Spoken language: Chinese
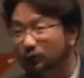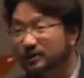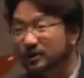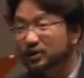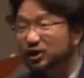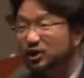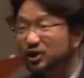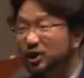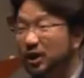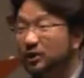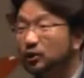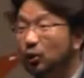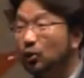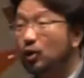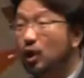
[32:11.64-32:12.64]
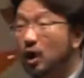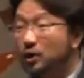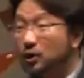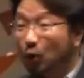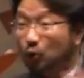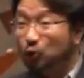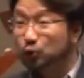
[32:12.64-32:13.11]
这些钱都
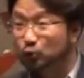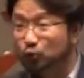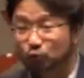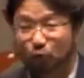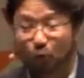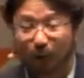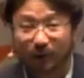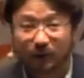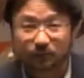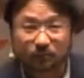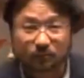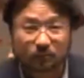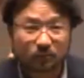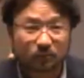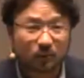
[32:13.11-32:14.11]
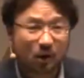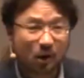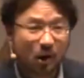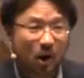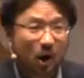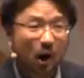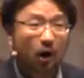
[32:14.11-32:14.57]
有去无回。
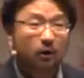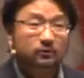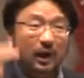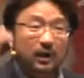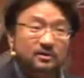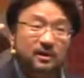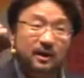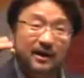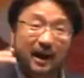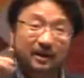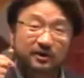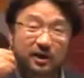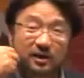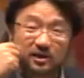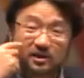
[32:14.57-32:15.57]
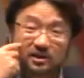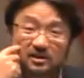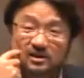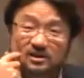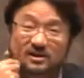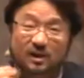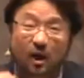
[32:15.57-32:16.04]
而当这个两年
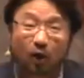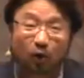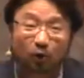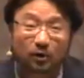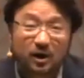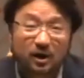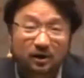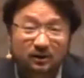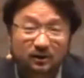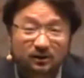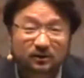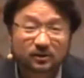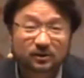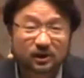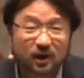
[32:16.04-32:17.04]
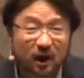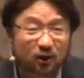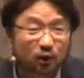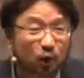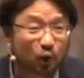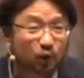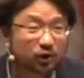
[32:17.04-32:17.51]
之后，
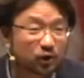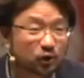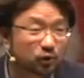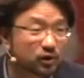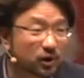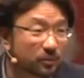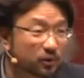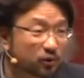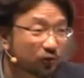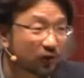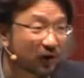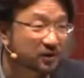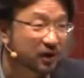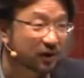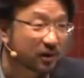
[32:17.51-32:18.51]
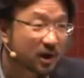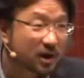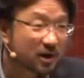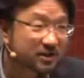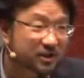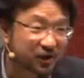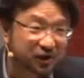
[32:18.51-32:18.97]
很多弟兄姐妹就发现，
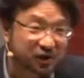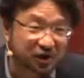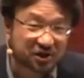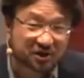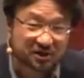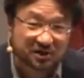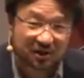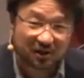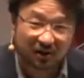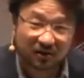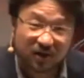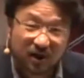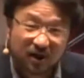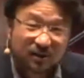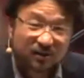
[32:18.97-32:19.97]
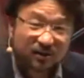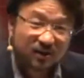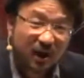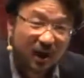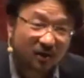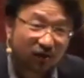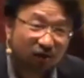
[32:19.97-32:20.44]
这个集资的人，
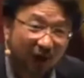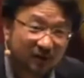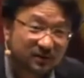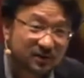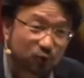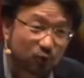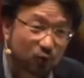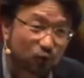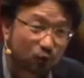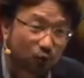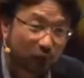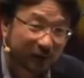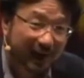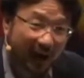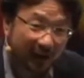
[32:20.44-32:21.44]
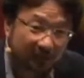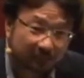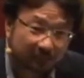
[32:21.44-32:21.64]
他的房子越做越大，